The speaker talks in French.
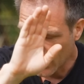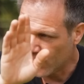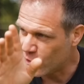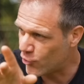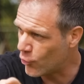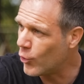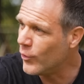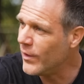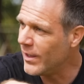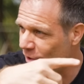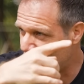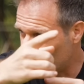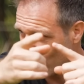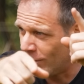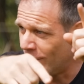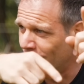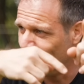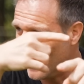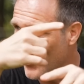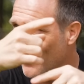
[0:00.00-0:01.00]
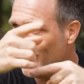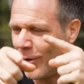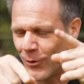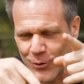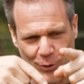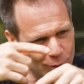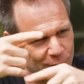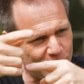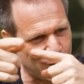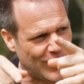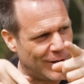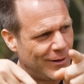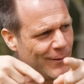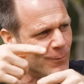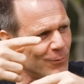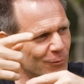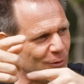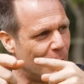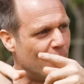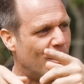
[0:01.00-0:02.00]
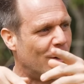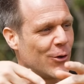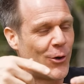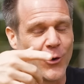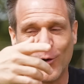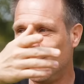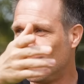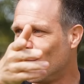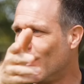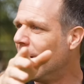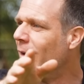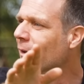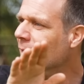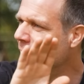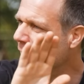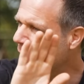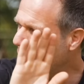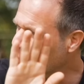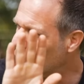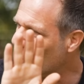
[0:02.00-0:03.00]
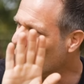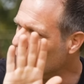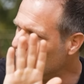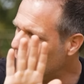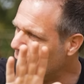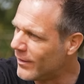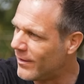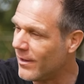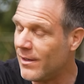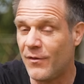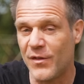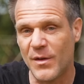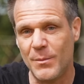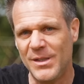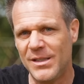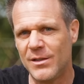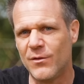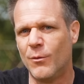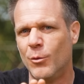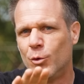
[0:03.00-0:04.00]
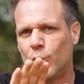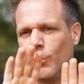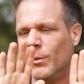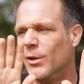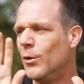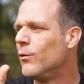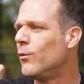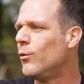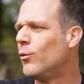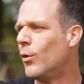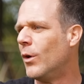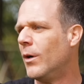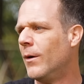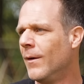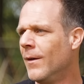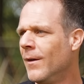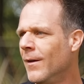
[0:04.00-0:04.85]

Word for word: Je connais les gens. Non, mais encore une fois. Non, mais encore une fois. Encore une fois, tu sais, les féministes vont me tomber dessus, quoi.